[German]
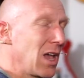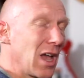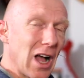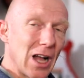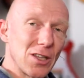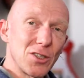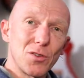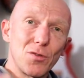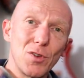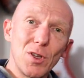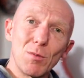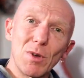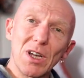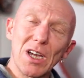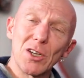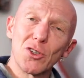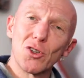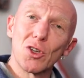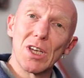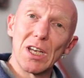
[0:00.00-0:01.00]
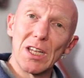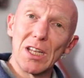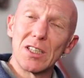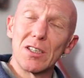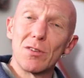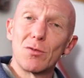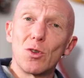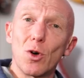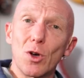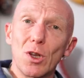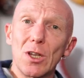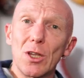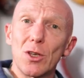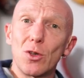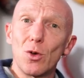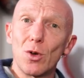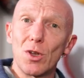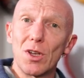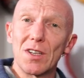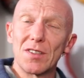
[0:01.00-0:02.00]
Also ich finde, man kann schon relativ
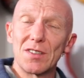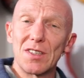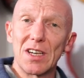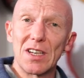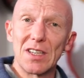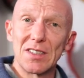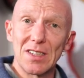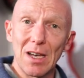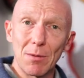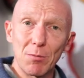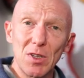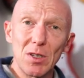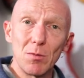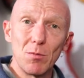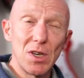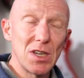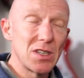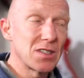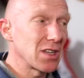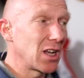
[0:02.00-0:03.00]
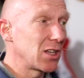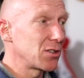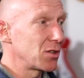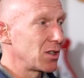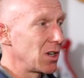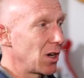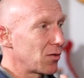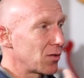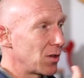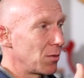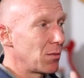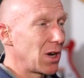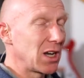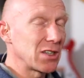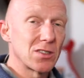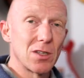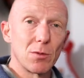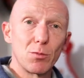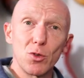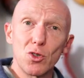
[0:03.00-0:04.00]
deutlich hören, dass der gesamte Mix, also hier auf dem
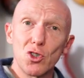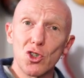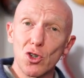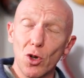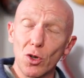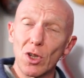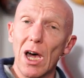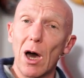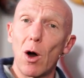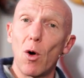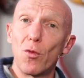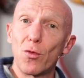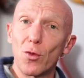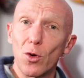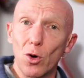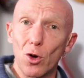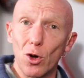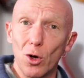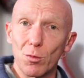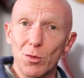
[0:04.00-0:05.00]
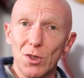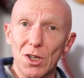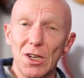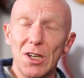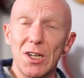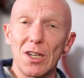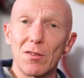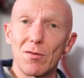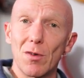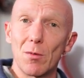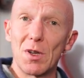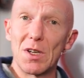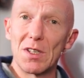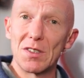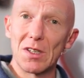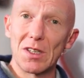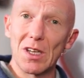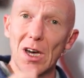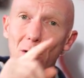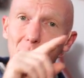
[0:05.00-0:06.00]
Masterbus, schon aufgeräumter klingt, wenn man
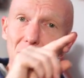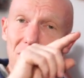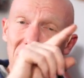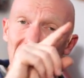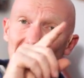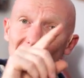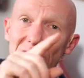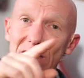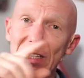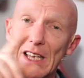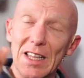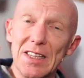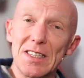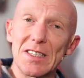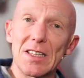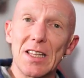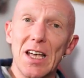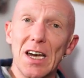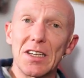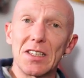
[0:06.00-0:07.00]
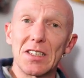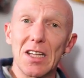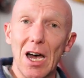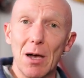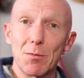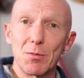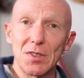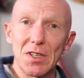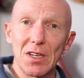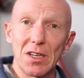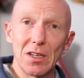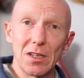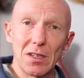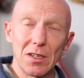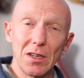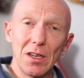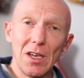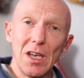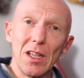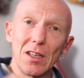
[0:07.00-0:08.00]
diese 300 Hertz ganz leicht absenkt.
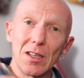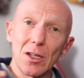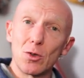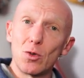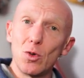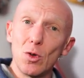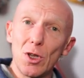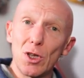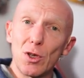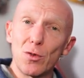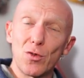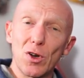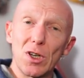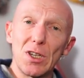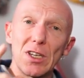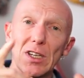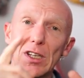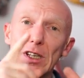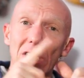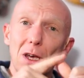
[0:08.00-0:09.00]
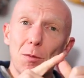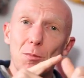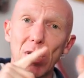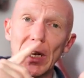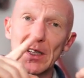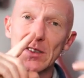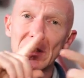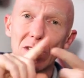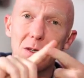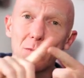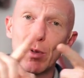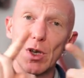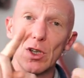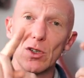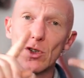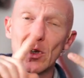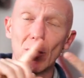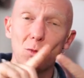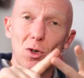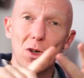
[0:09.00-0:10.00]
Ne? Natürlich verlieren der Bass, die
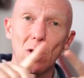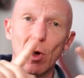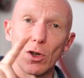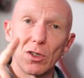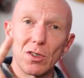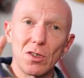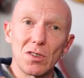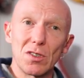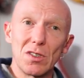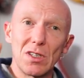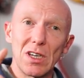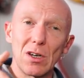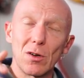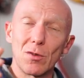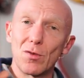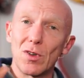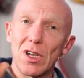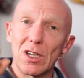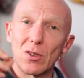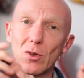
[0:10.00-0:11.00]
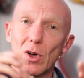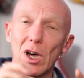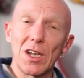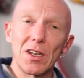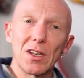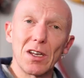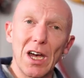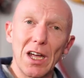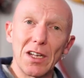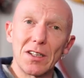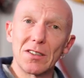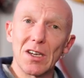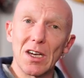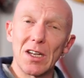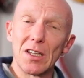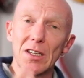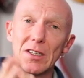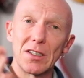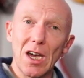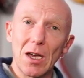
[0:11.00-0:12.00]
Bassdrum und auch die Snare und vielleicht noch andere
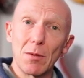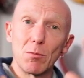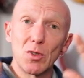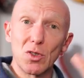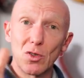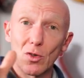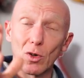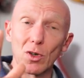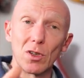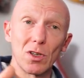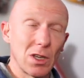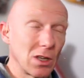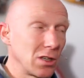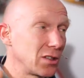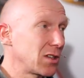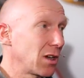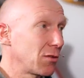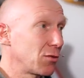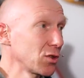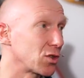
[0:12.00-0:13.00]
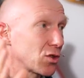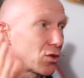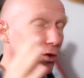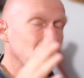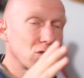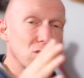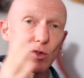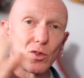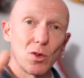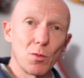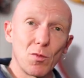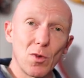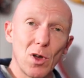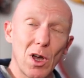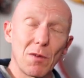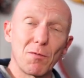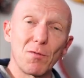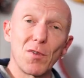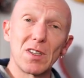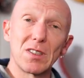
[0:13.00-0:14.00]
Anteile in deinem Song, ist ja von Song zu Song
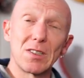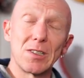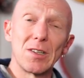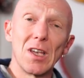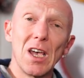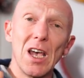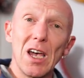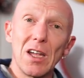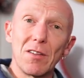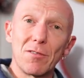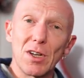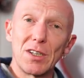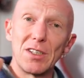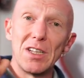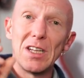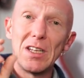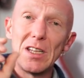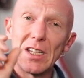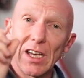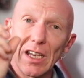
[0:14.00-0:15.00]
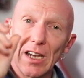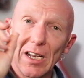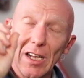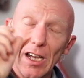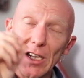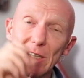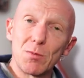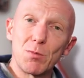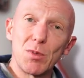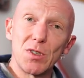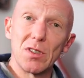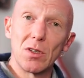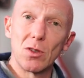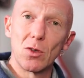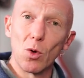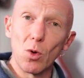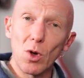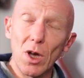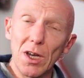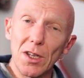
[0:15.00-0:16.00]
abwechselnd, verlieren die ein kleines bisschen
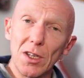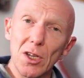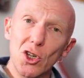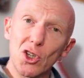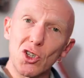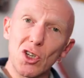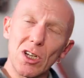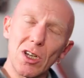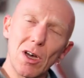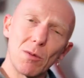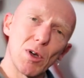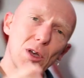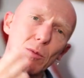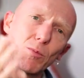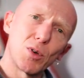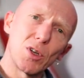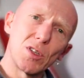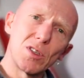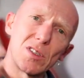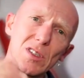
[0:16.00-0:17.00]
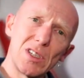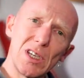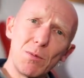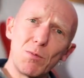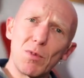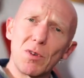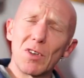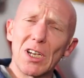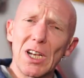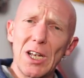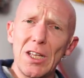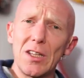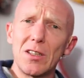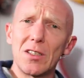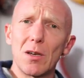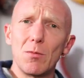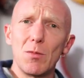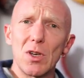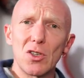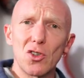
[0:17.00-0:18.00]
Druck an der Stelle, aber im Prinzip klingt
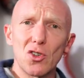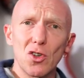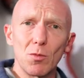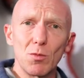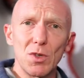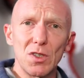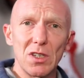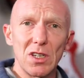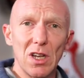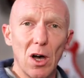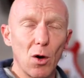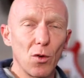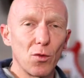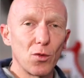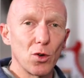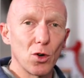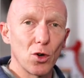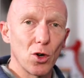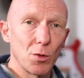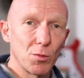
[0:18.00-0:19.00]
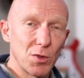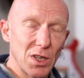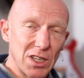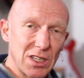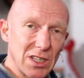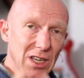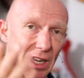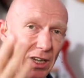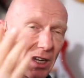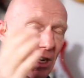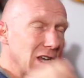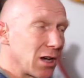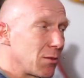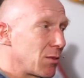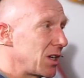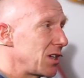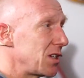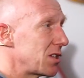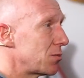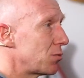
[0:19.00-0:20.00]
der Mix schon ein bisschen aufgeräumter. Ich kann dir ja
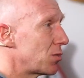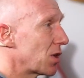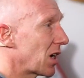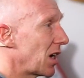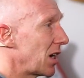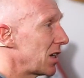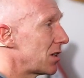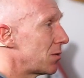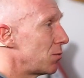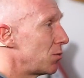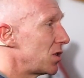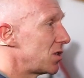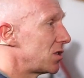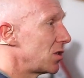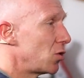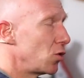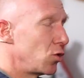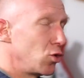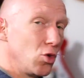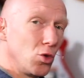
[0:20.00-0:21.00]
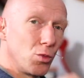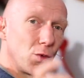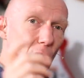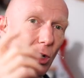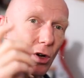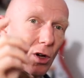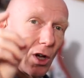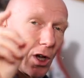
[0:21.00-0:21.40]
mal diesen Bereich ein bisschen über